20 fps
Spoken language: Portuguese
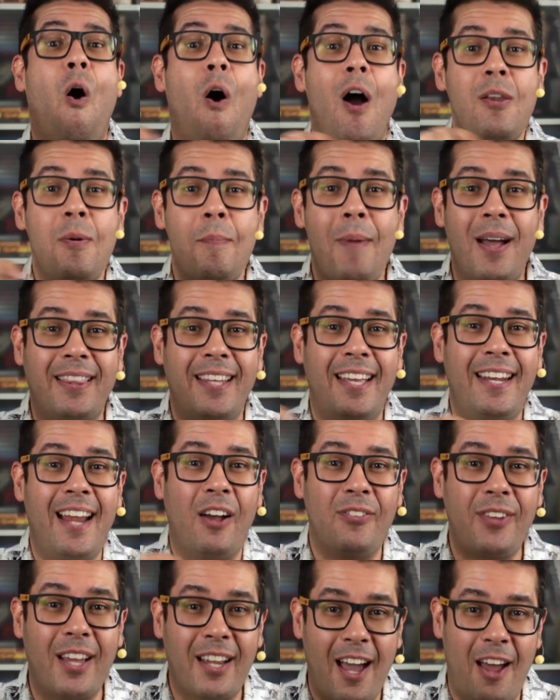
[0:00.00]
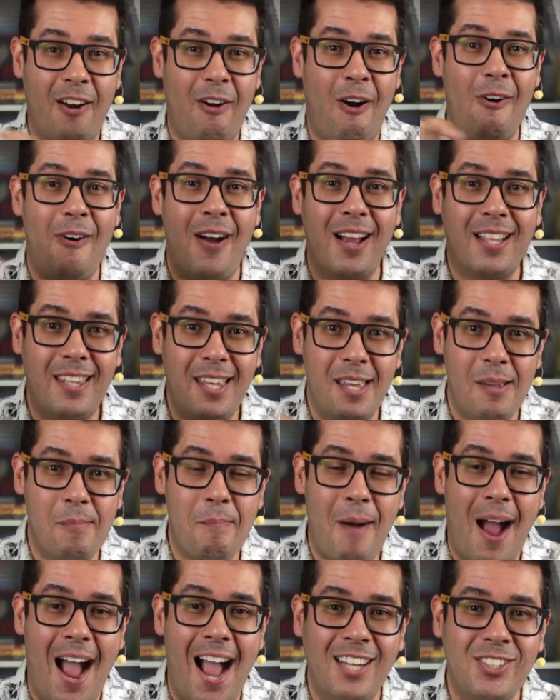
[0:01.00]
olha o material da Carol aqui
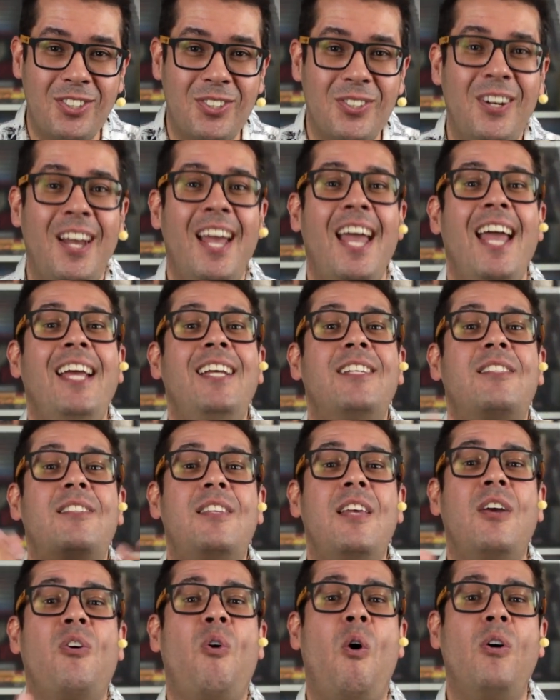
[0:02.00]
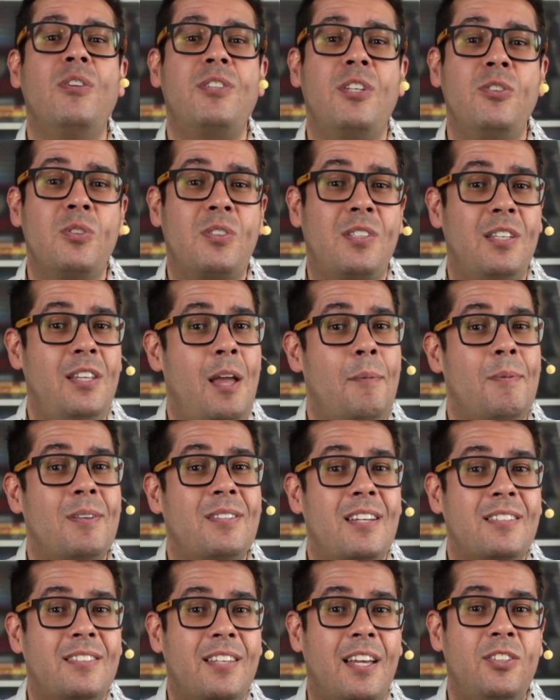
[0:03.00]
embaixo e siga ontem nos
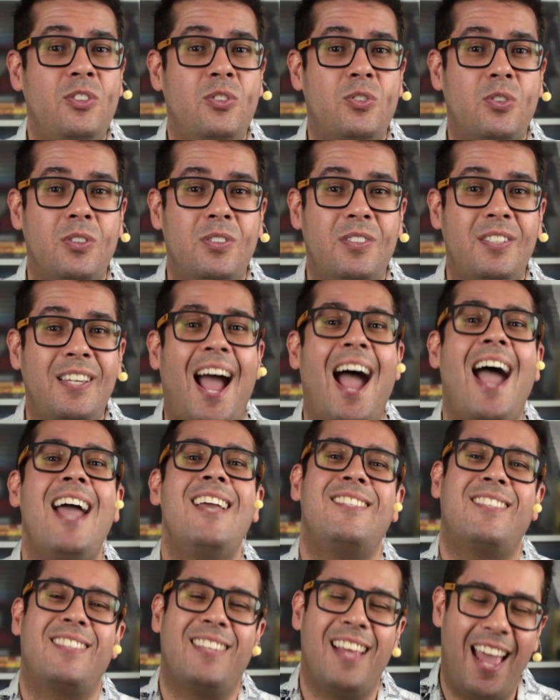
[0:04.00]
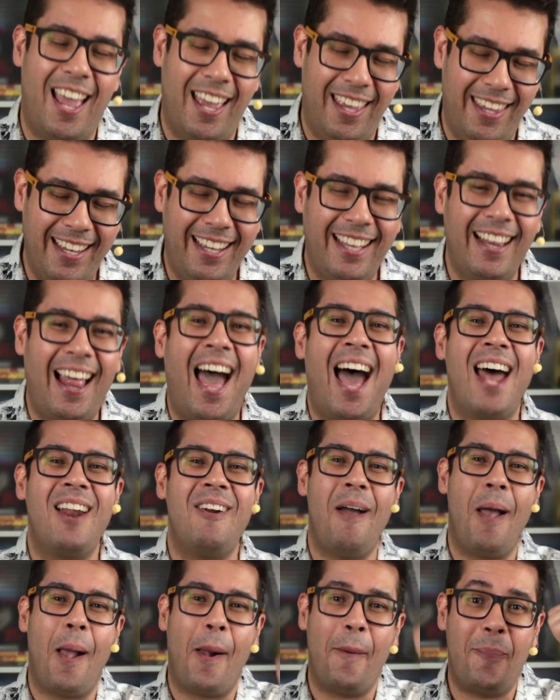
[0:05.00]
cinemas nas redes sociais. E
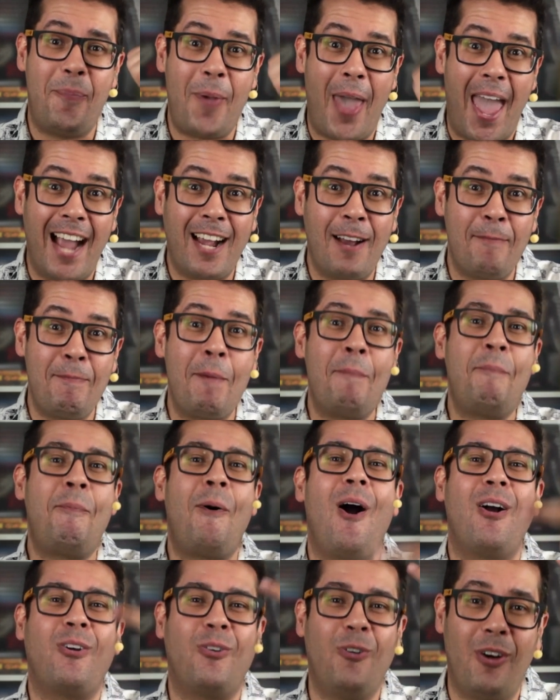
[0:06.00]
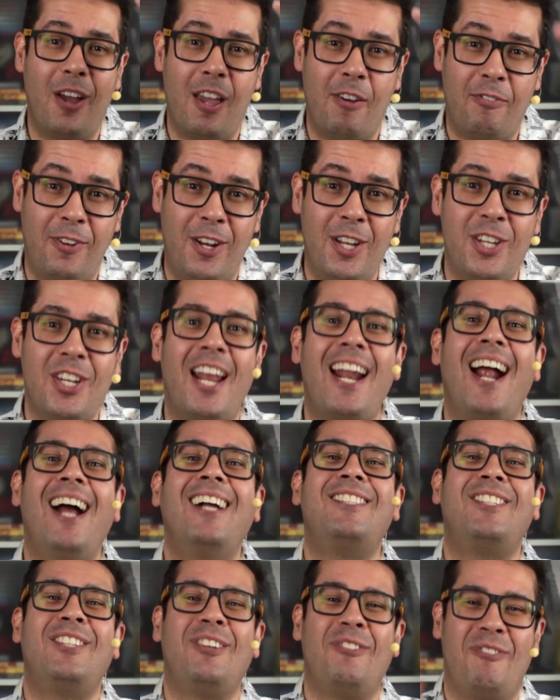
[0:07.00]
claro, pega pipoca, o
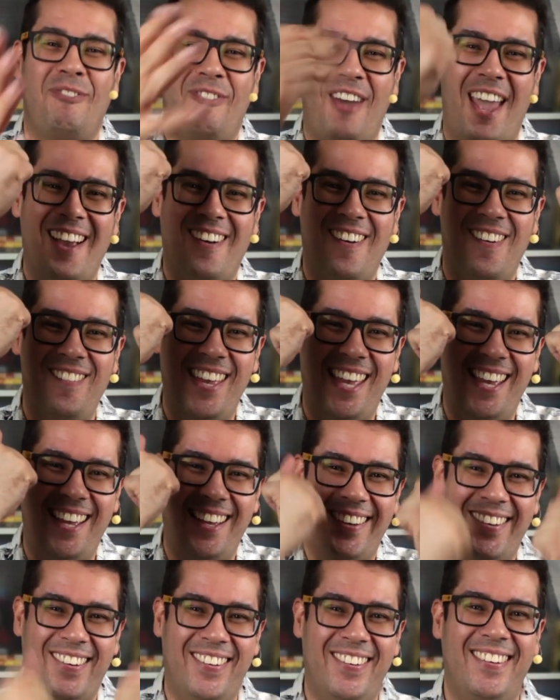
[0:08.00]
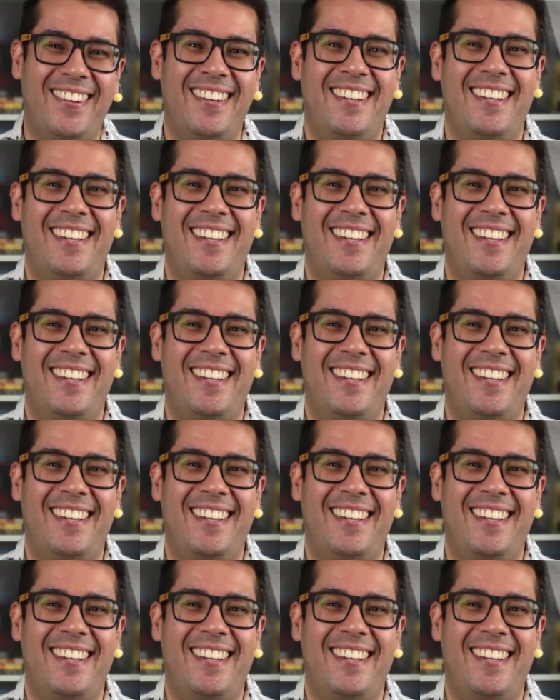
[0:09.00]
refrigerante, vem comigo!